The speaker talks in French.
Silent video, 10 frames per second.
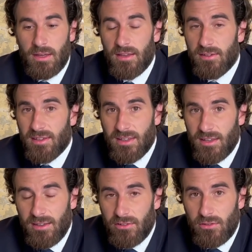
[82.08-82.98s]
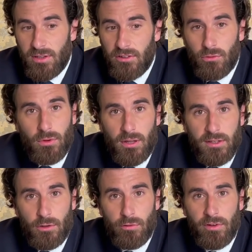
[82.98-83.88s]
Qu'est-ce qu'on en a
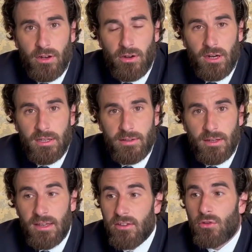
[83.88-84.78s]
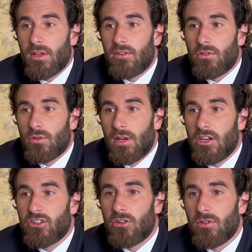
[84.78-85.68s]
découvert en réalité Qu'est-ce que
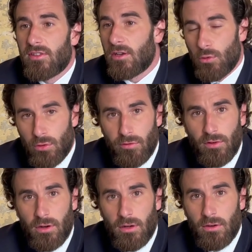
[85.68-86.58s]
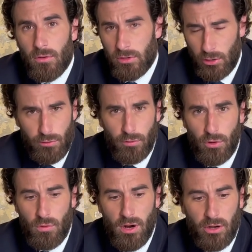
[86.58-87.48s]
les gens découvrent On
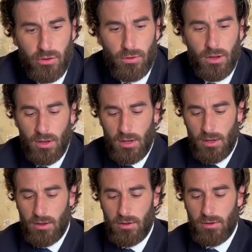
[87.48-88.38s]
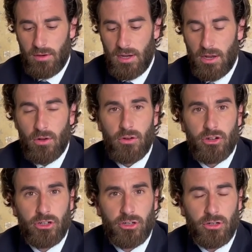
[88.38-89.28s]
découvre quoi Que la
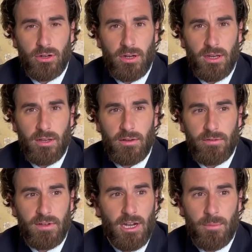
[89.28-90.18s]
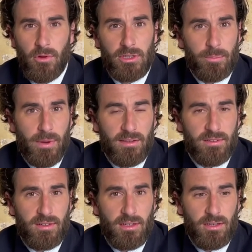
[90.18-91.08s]
gauche finalement n'est pas
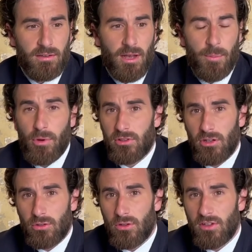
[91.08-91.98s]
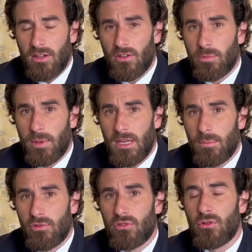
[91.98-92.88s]
si importante que ça dans ce
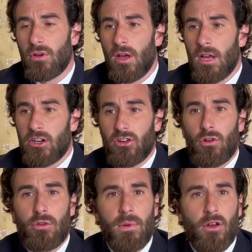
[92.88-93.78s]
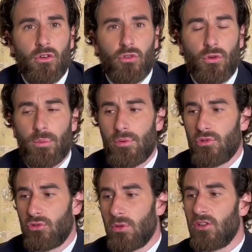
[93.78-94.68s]
pays, puisque Jean-Luc Mélenchon
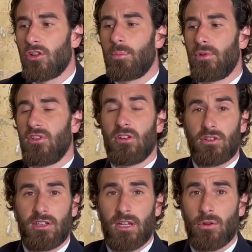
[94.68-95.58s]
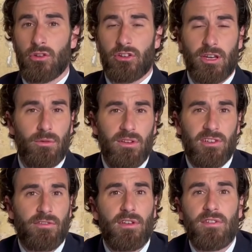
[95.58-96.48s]
plus tous les autres petits candidats de gauche réunis,
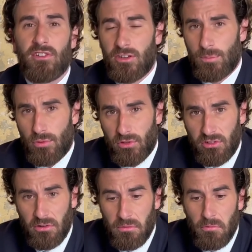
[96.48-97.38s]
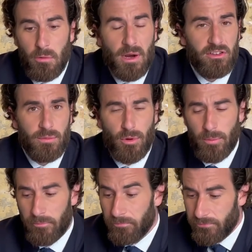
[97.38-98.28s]
ça fait 25% au
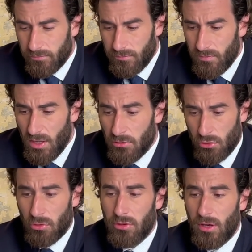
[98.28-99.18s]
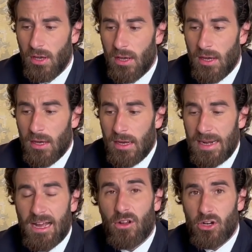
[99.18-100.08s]
maximum. Donc
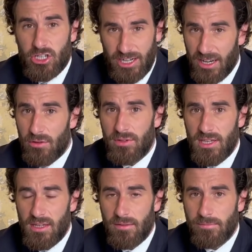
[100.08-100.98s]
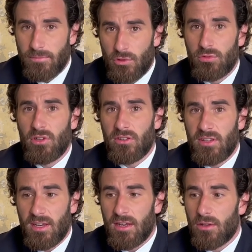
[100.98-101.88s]
la gauche réunie, tout
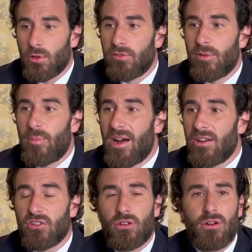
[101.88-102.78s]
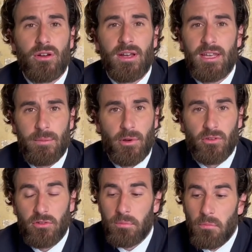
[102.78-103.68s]
entière, ne fait pas un score
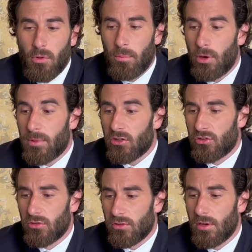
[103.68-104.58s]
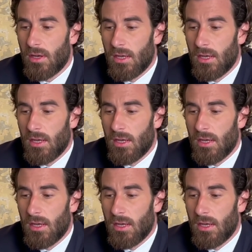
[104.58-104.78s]
immense. Bon, première chose.